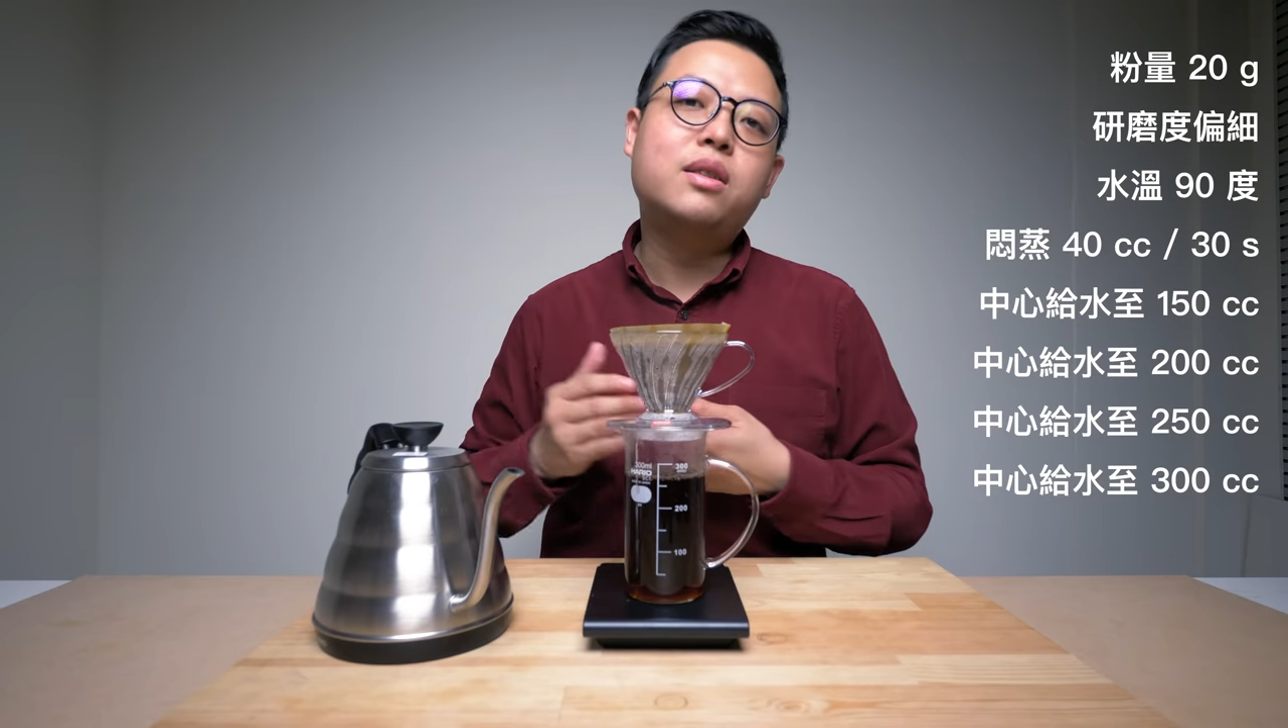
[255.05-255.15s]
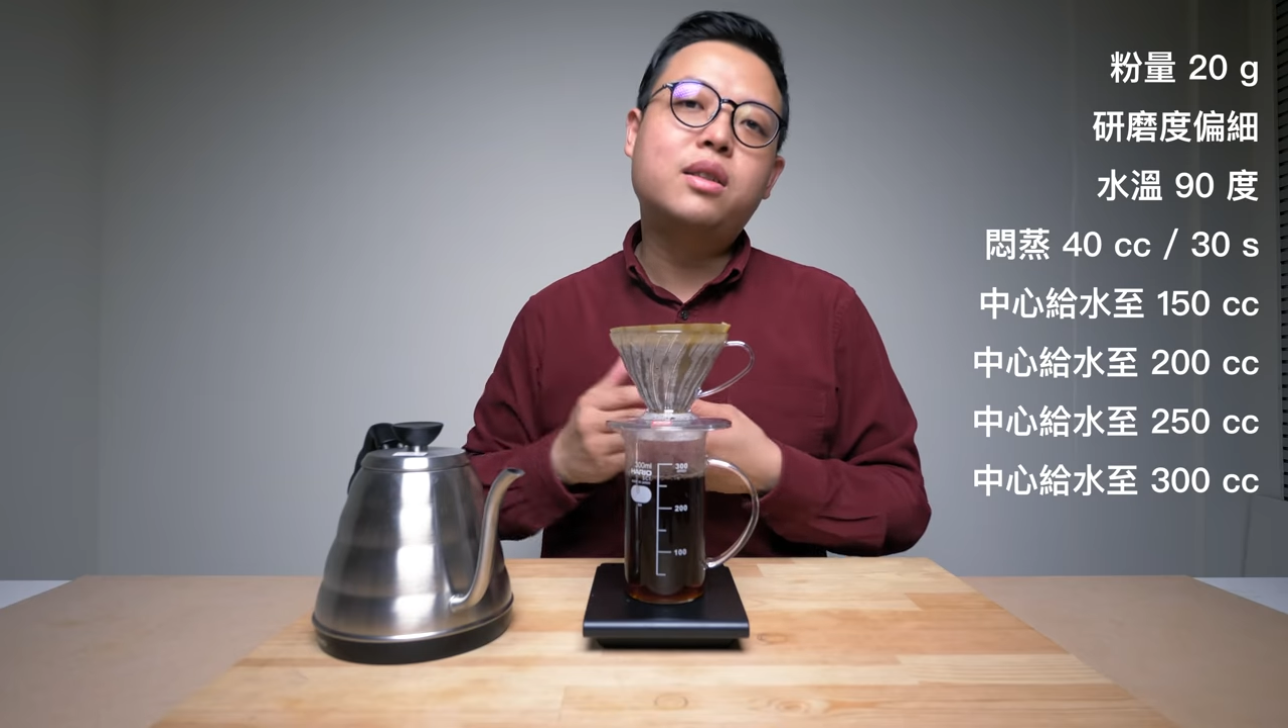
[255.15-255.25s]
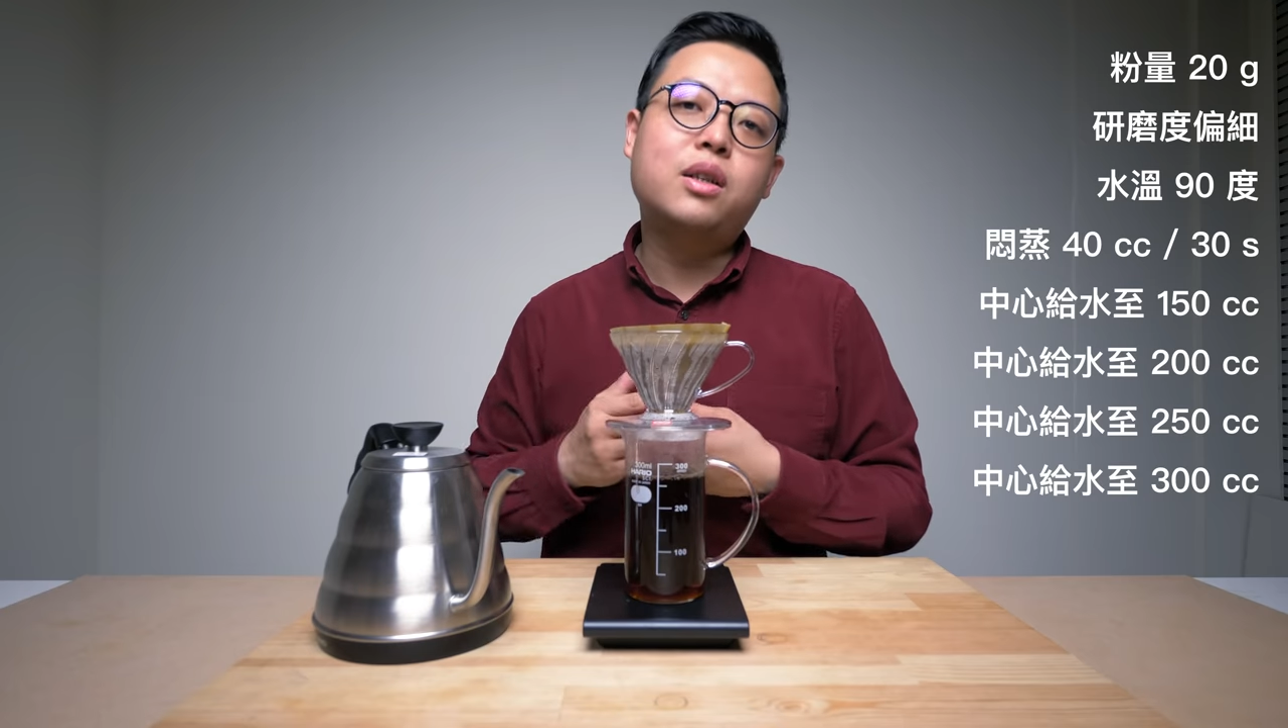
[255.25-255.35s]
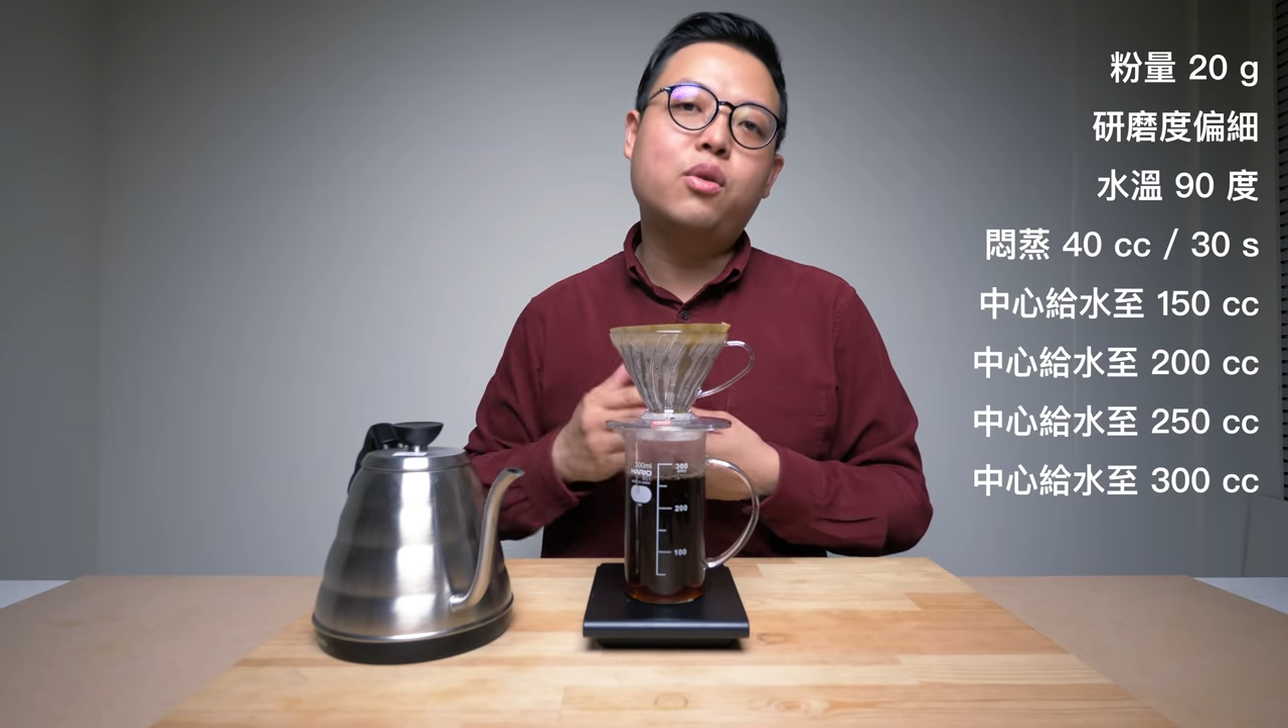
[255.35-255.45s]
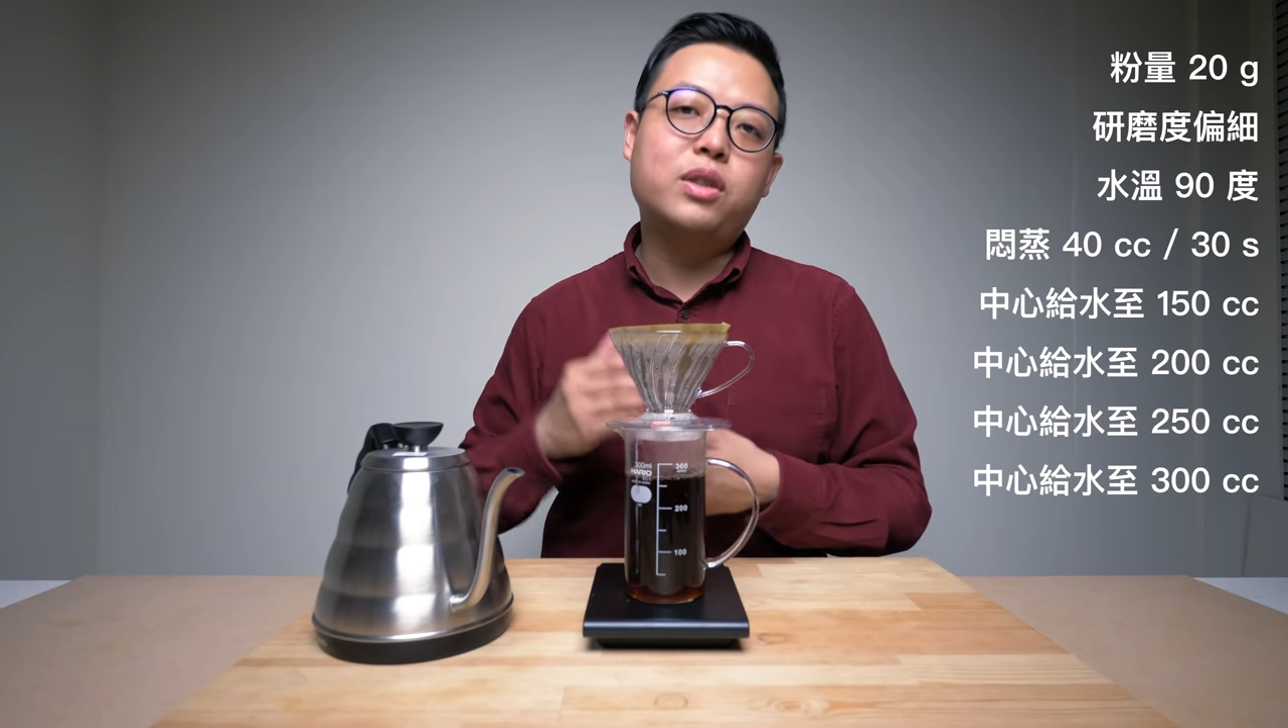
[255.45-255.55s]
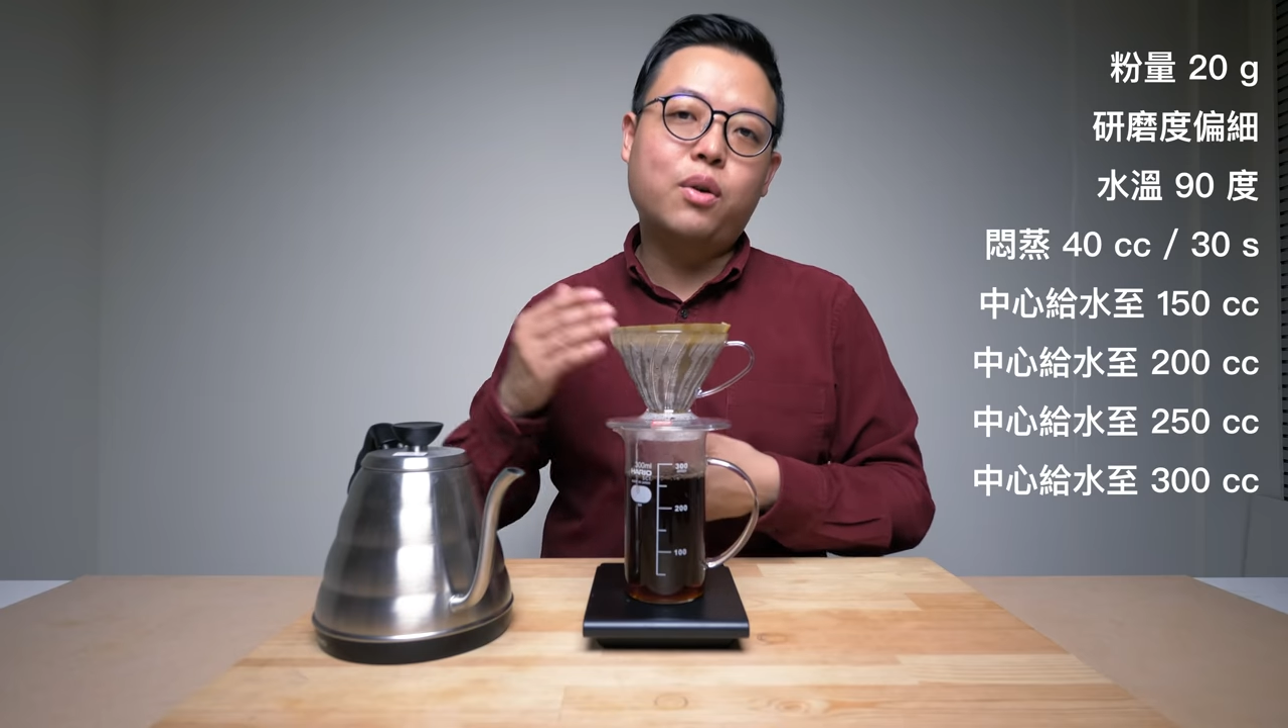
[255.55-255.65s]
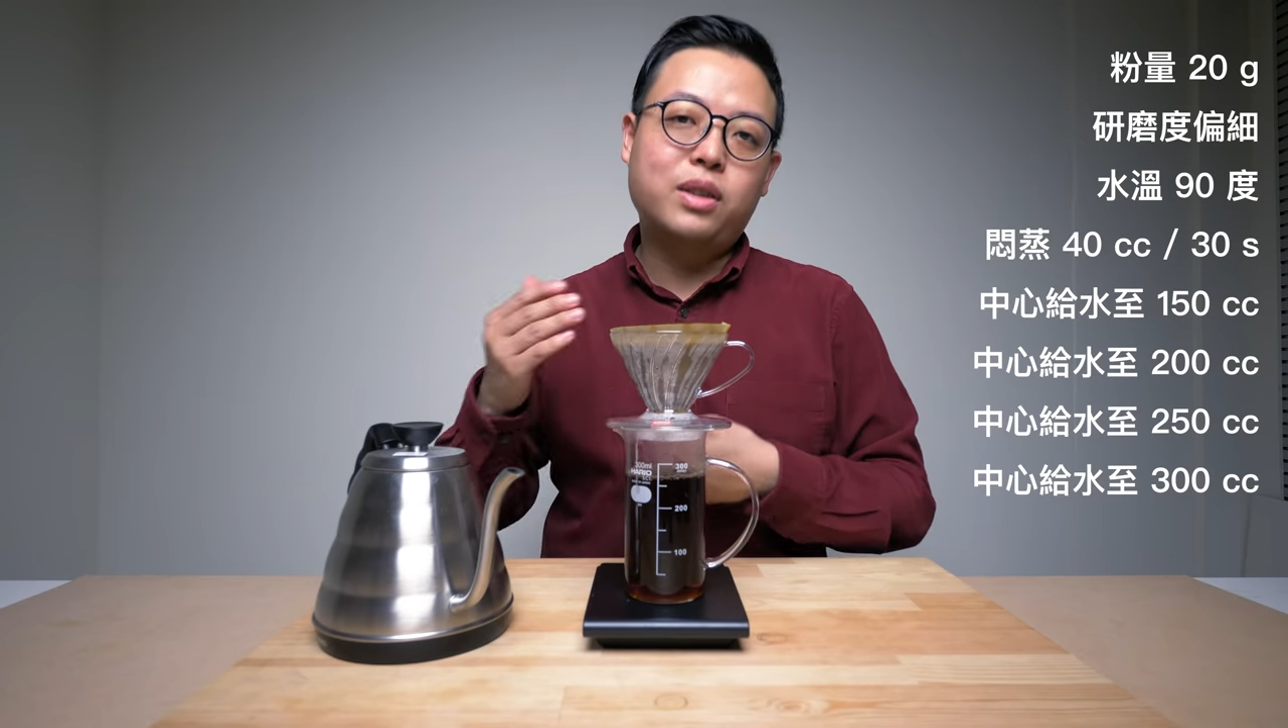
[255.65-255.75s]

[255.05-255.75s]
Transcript: 次呢会稍微